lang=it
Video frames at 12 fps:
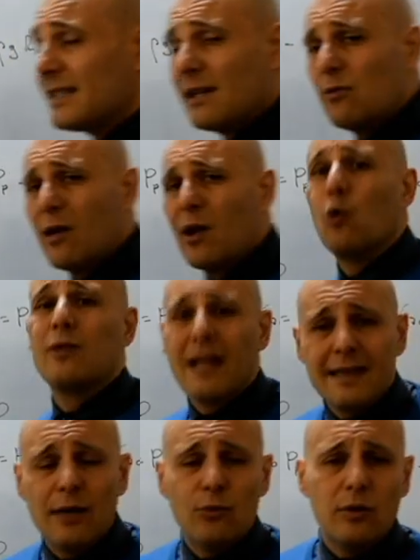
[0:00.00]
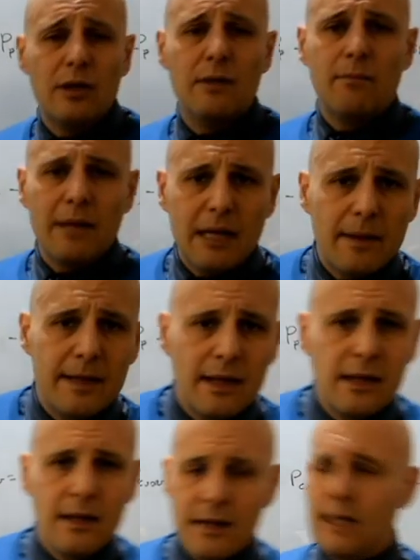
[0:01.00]
del cuore è 82 mm
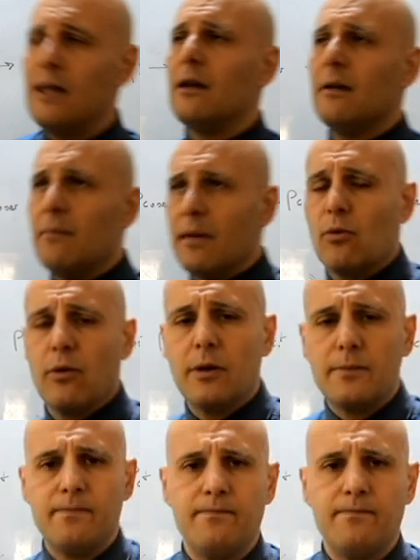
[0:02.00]
di mercurio.